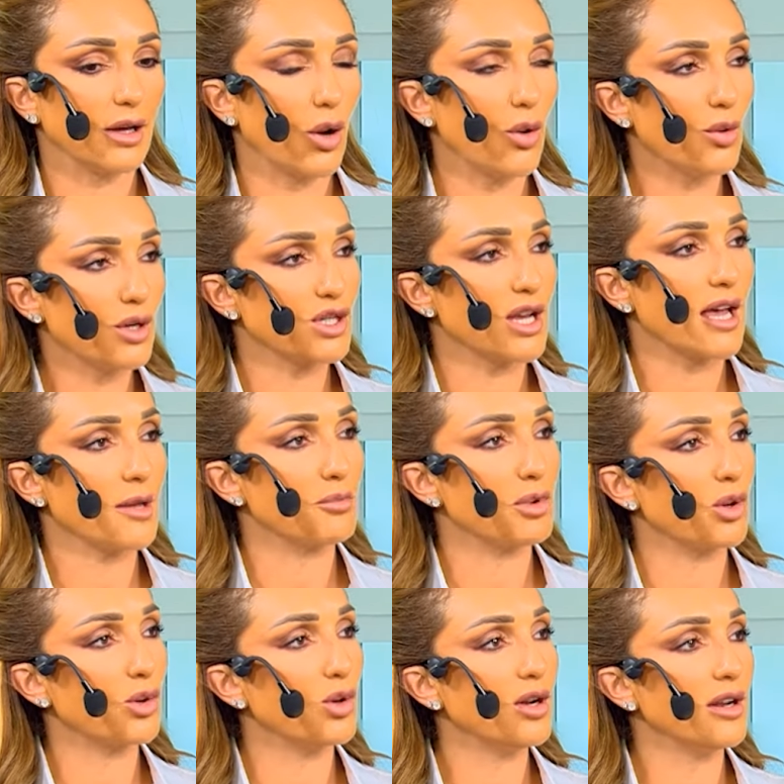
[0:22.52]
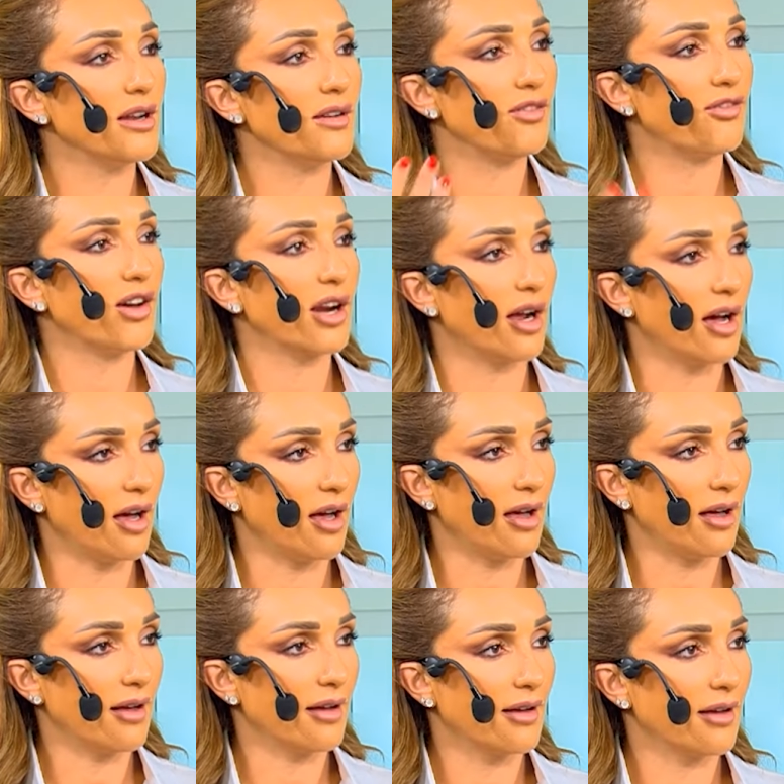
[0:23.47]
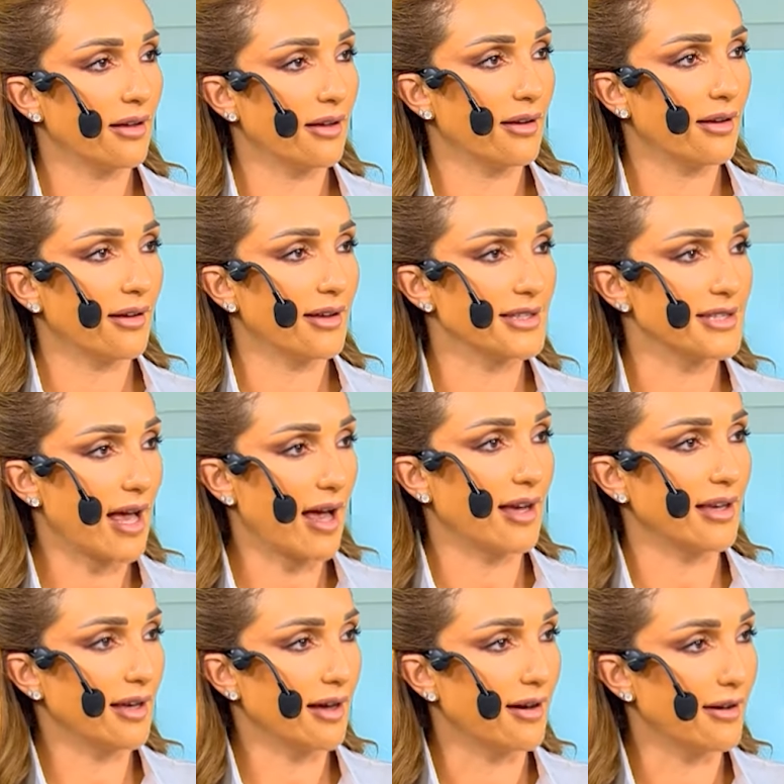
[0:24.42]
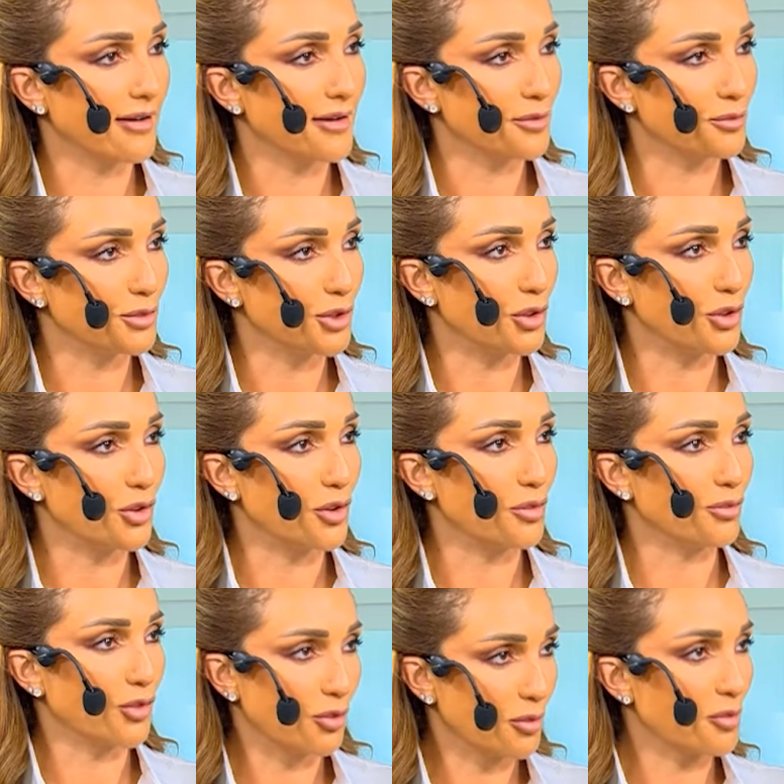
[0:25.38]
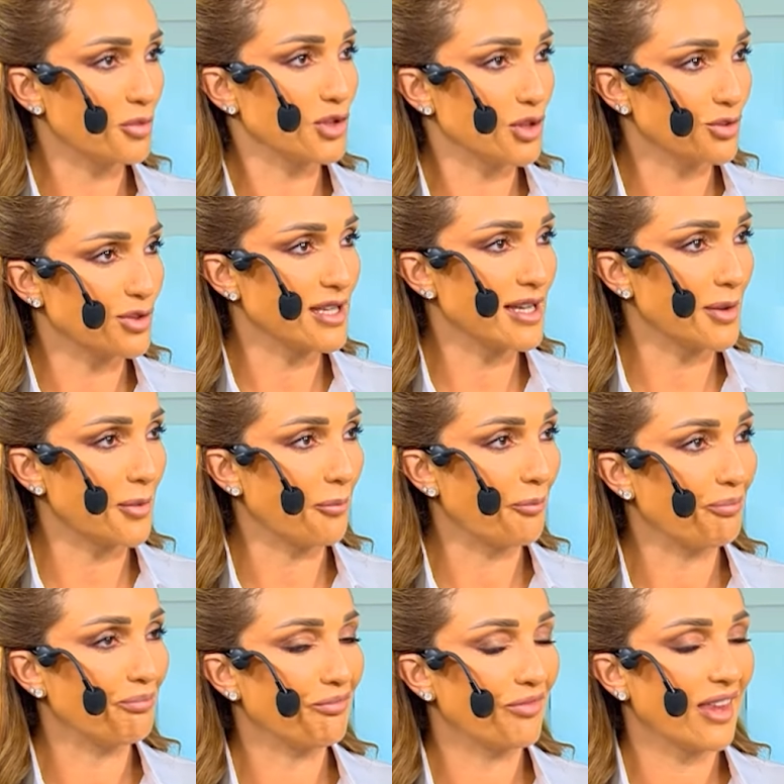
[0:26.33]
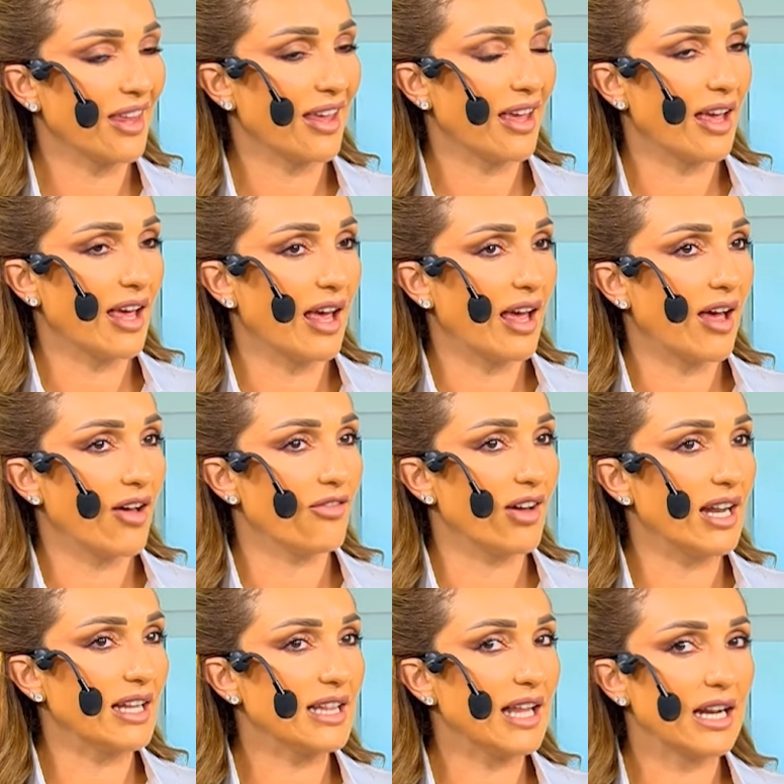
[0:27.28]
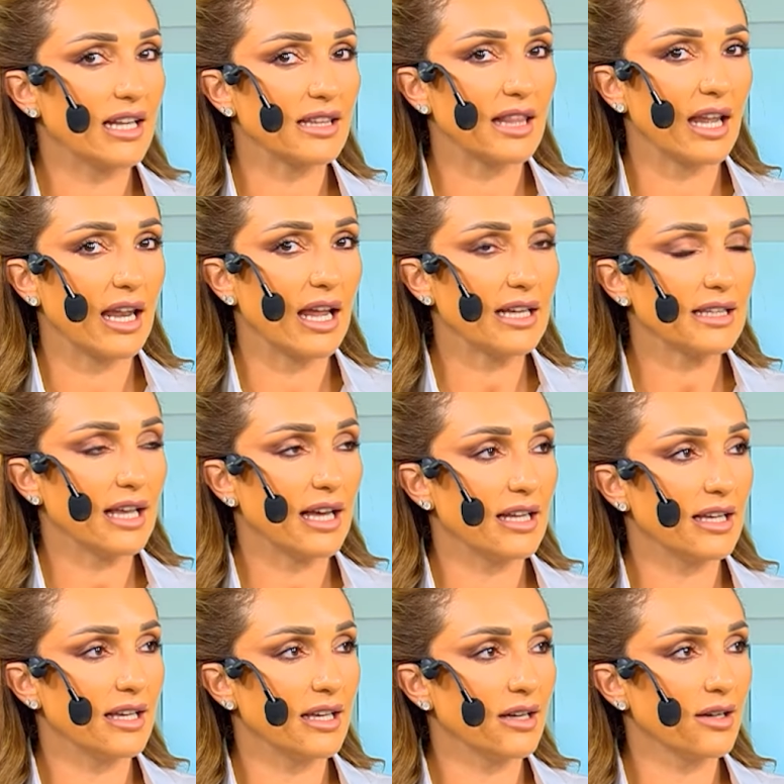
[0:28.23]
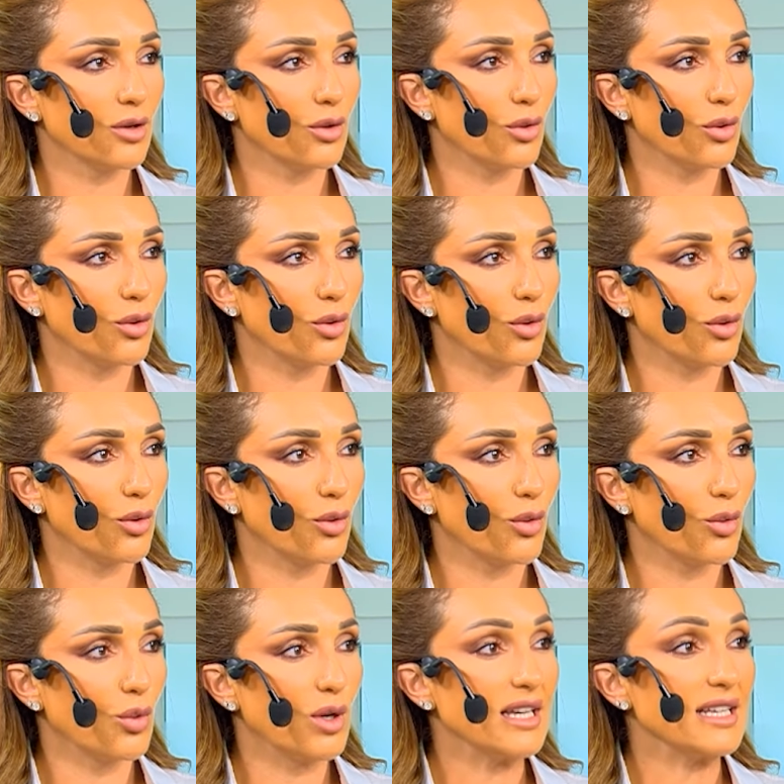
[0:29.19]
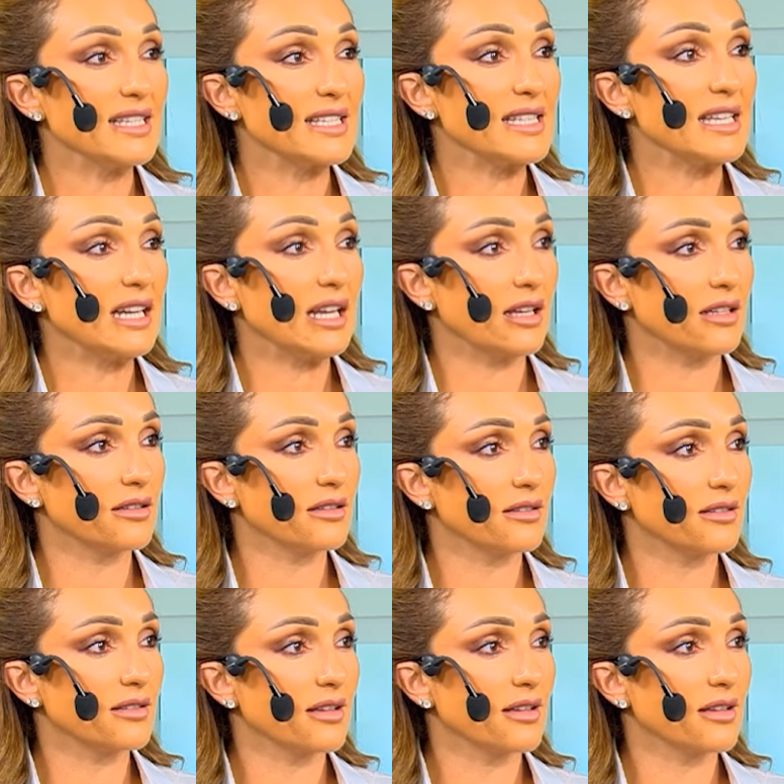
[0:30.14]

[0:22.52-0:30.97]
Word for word: هو جاي بكل الفرح يصحيها من النوم وهم متجوزين فقالت لي انا اطلعت عليه وحزنت